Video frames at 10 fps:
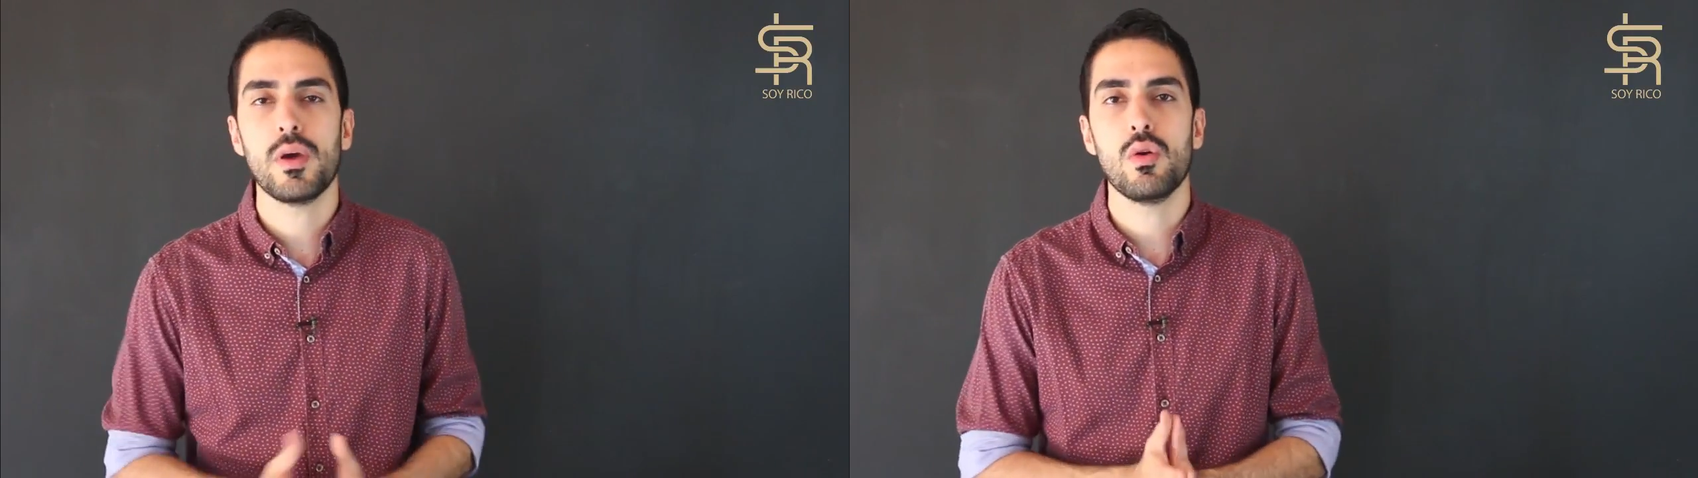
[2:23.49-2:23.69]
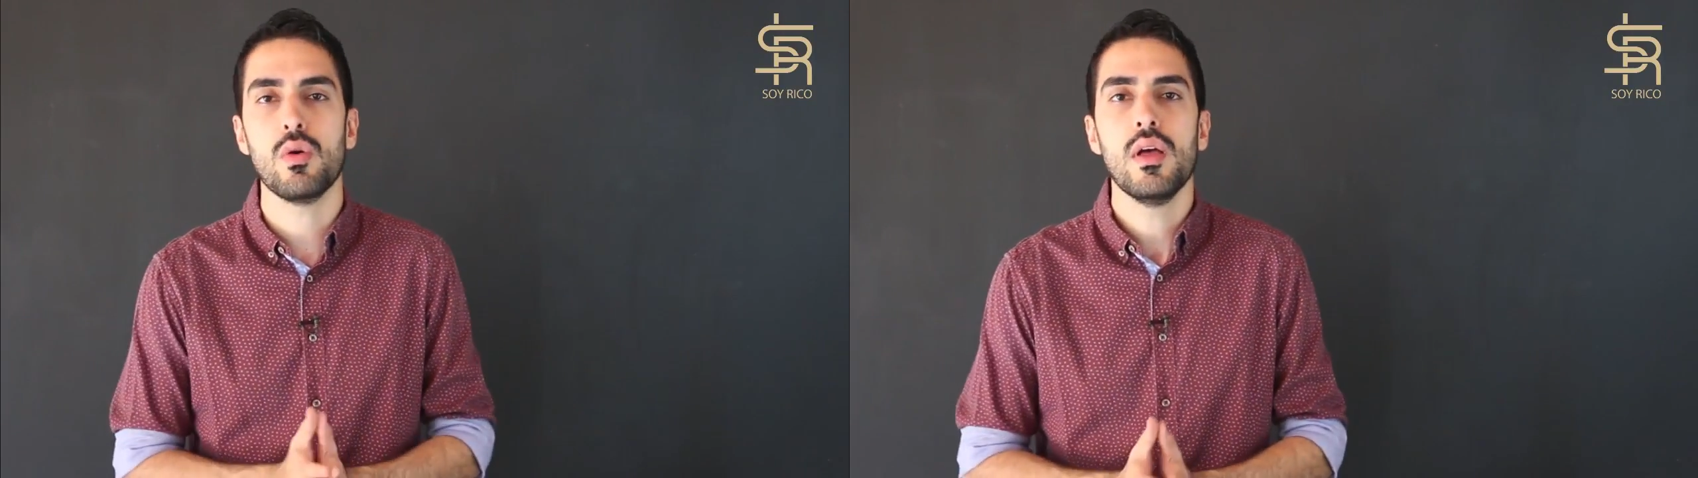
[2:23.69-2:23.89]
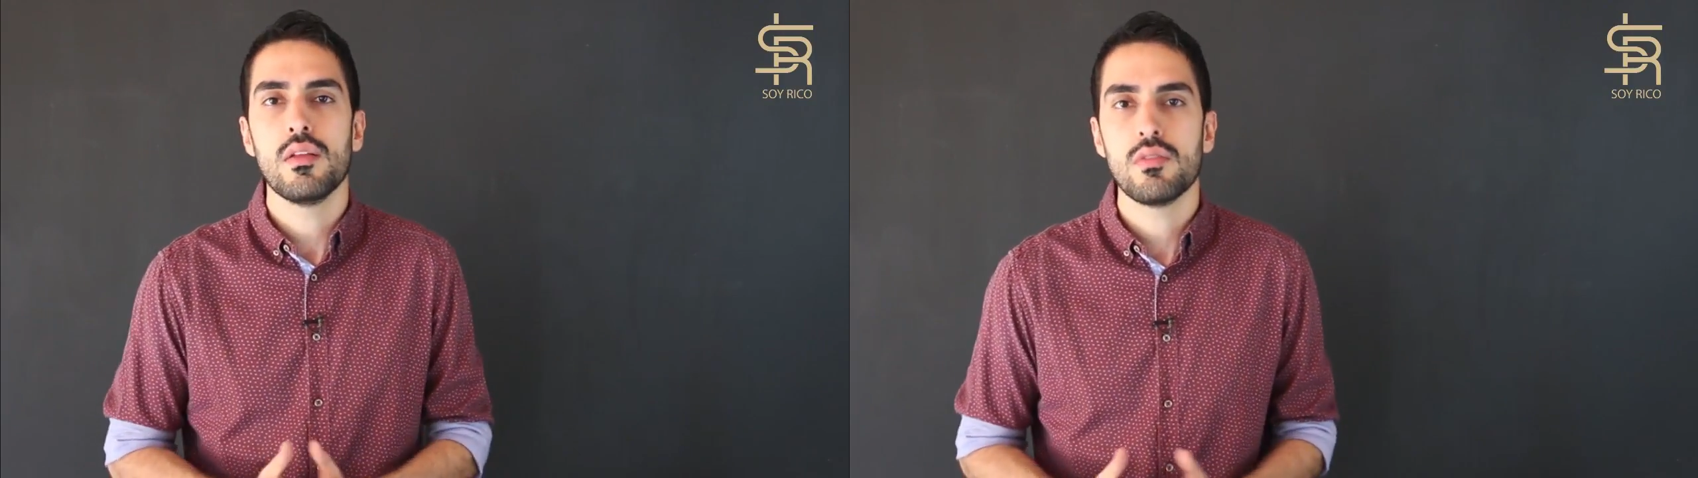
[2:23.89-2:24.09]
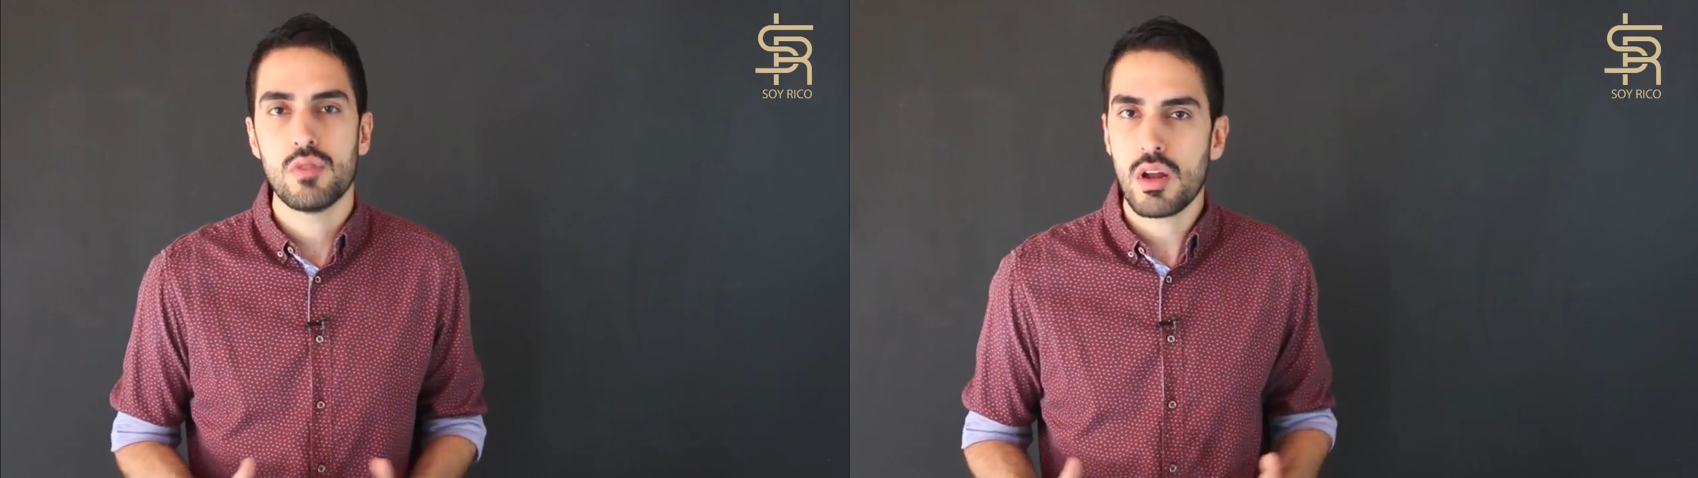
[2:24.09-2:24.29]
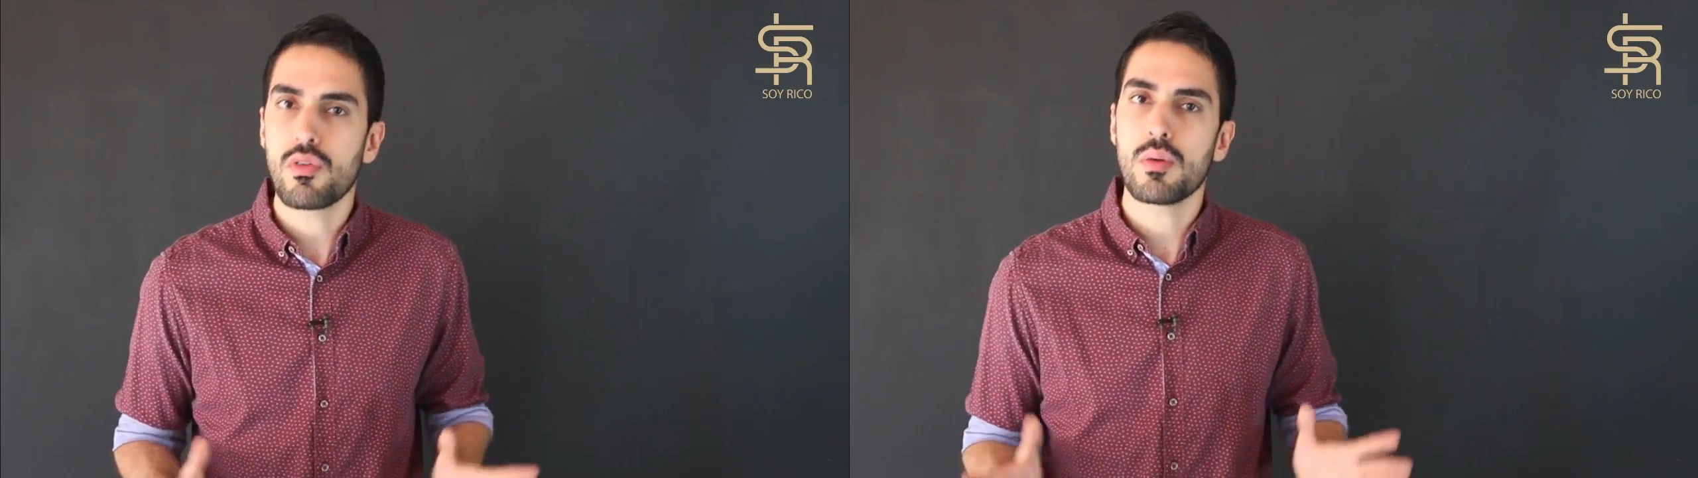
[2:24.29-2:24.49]
pero
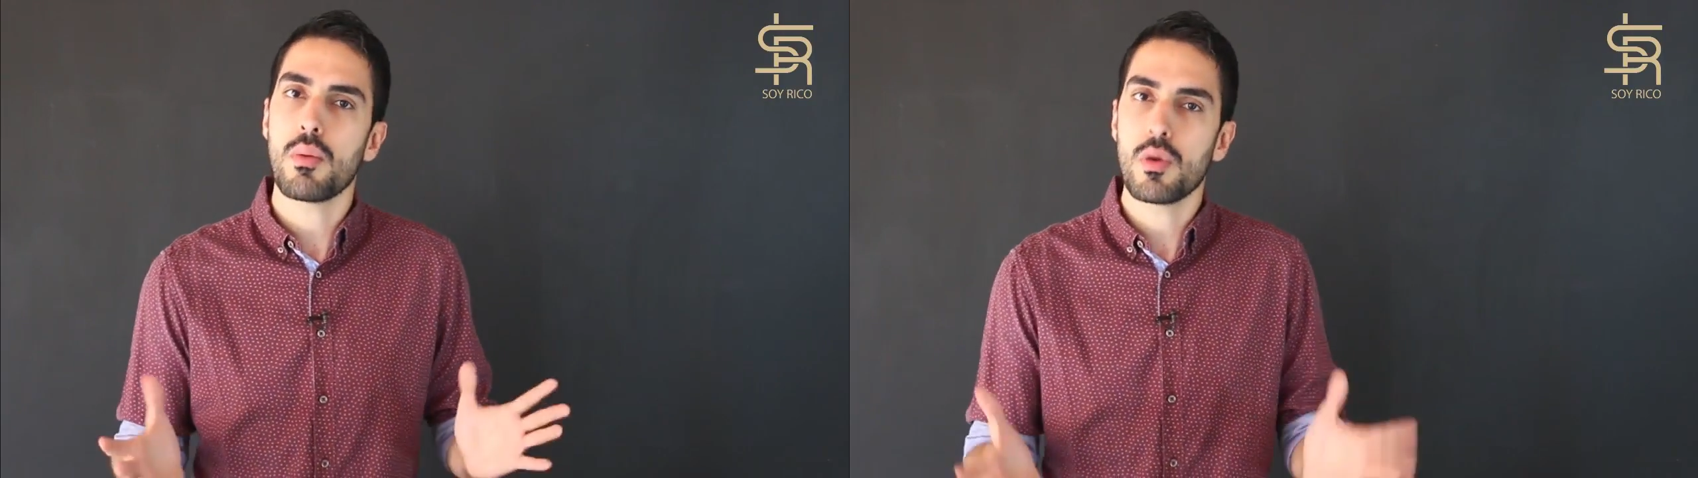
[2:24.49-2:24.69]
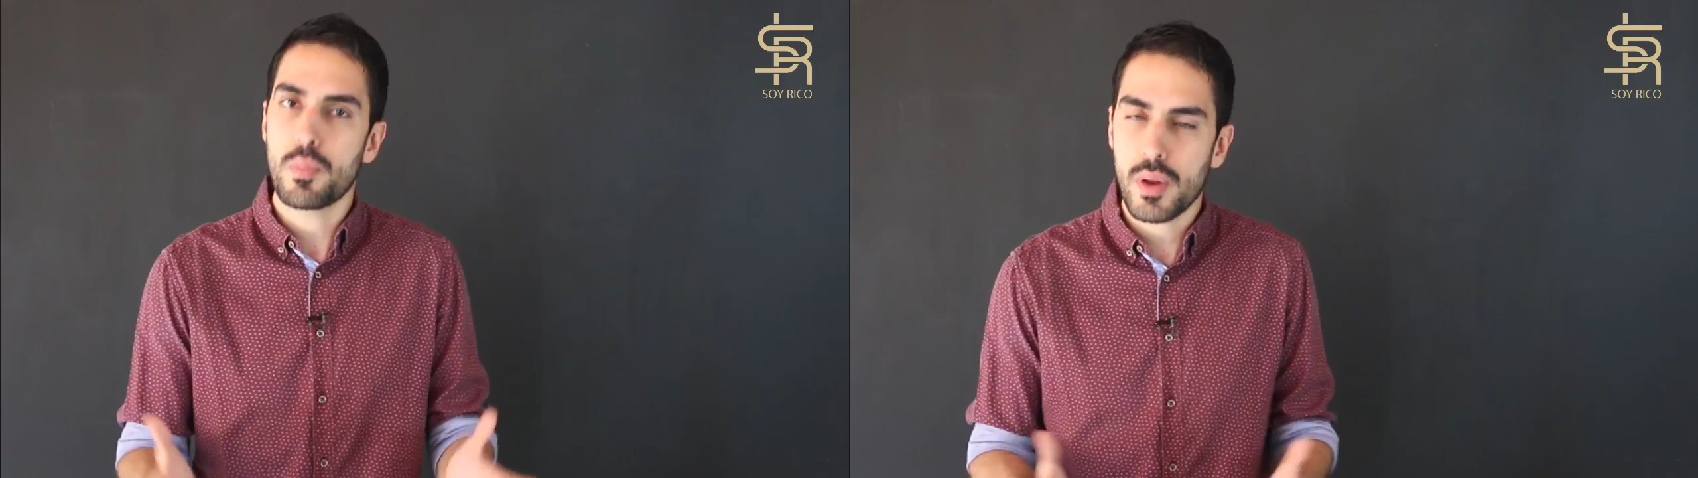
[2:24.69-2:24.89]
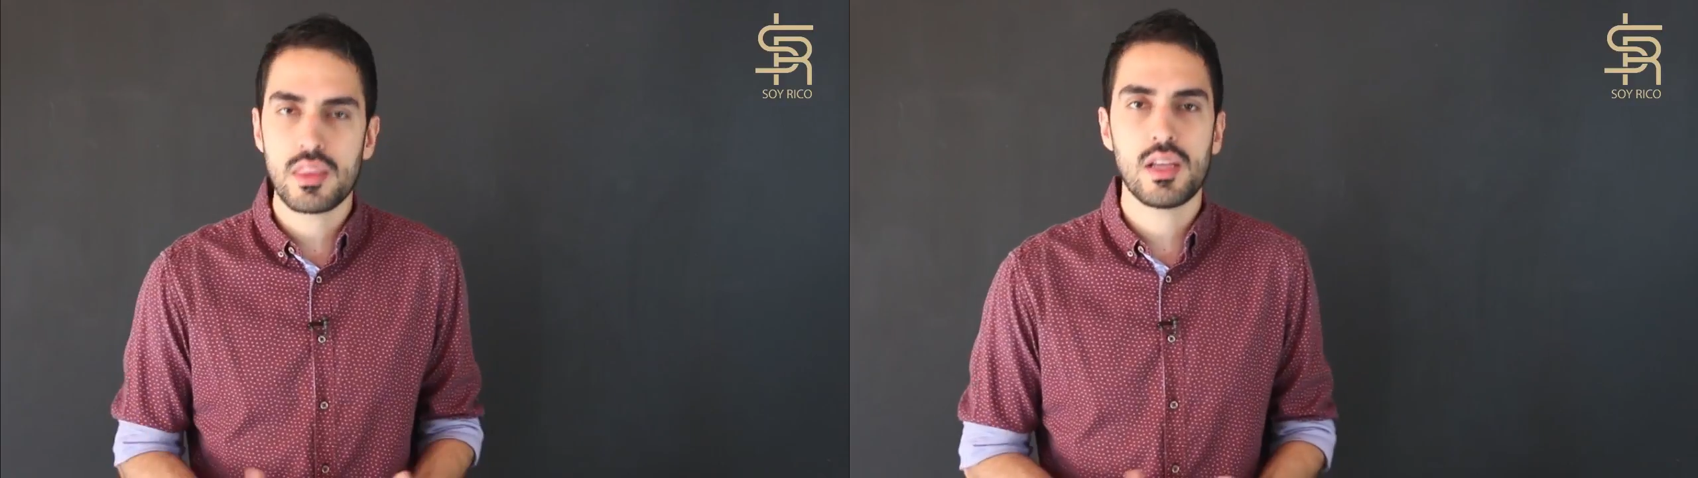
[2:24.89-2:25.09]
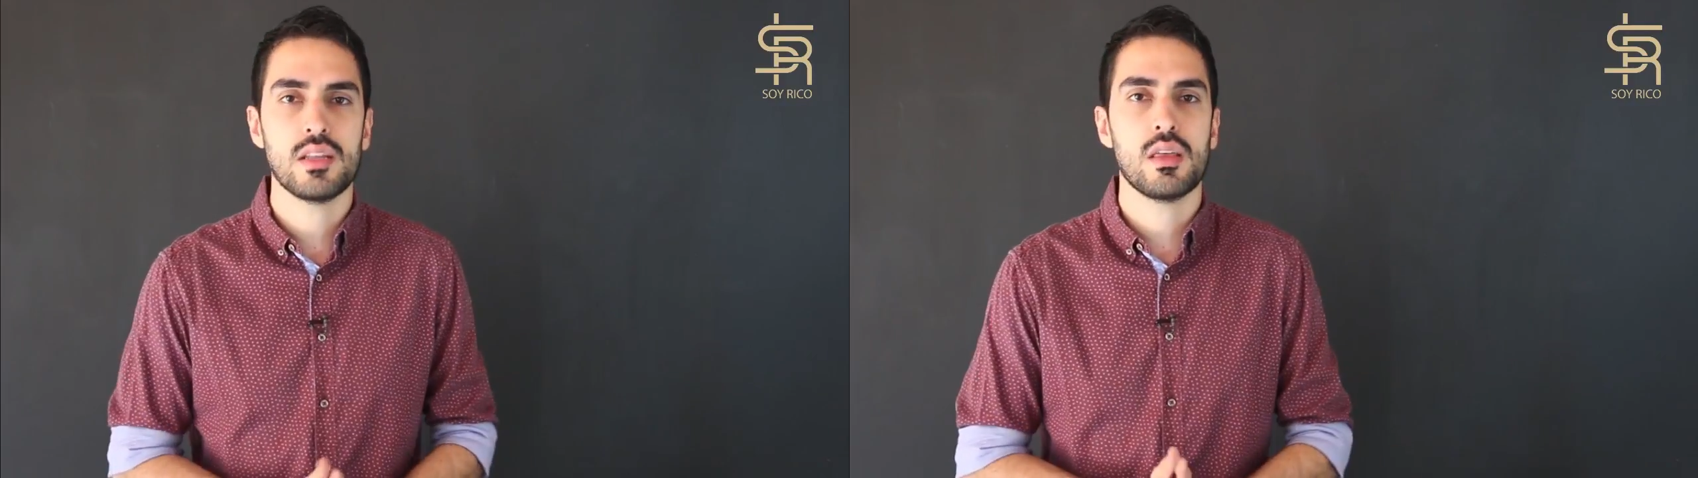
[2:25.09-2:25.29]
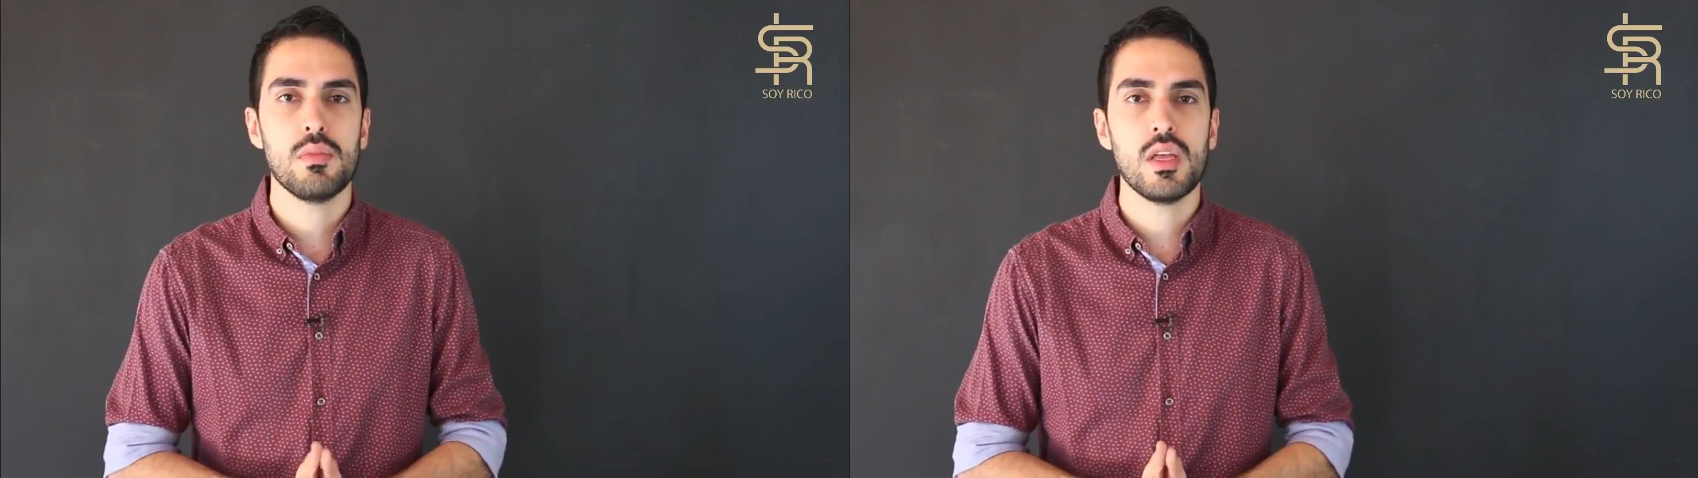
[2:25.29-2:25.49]
de una forma muy
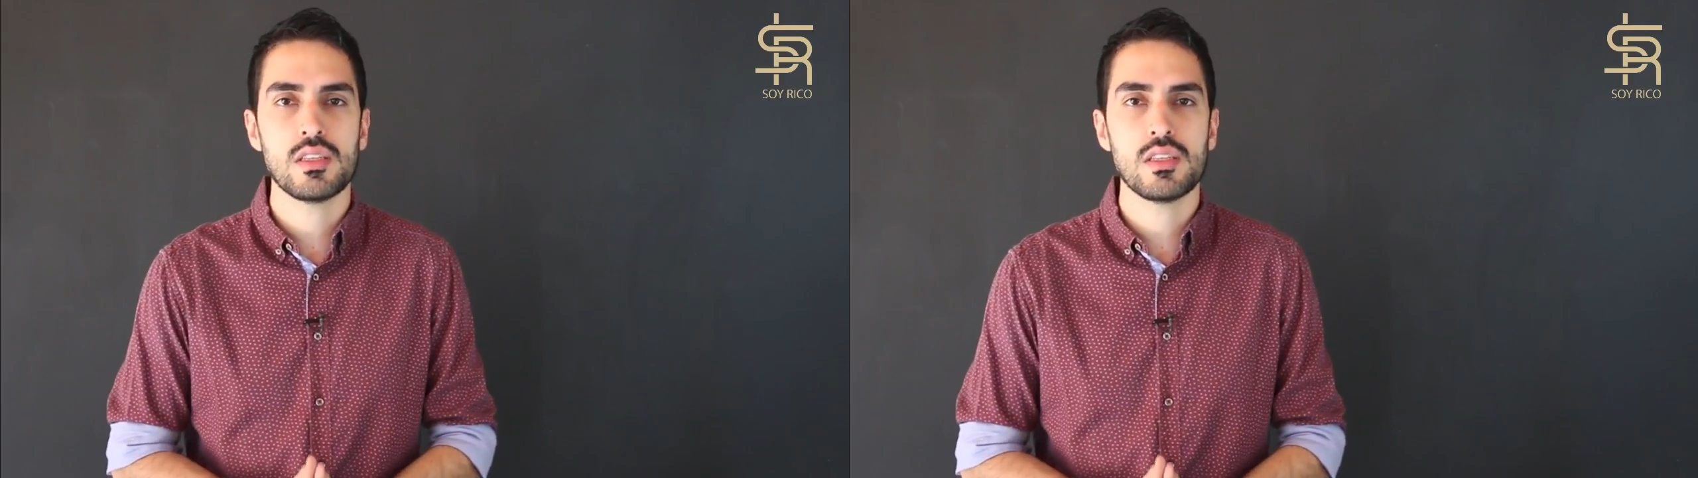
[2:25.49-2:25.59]
práctica también.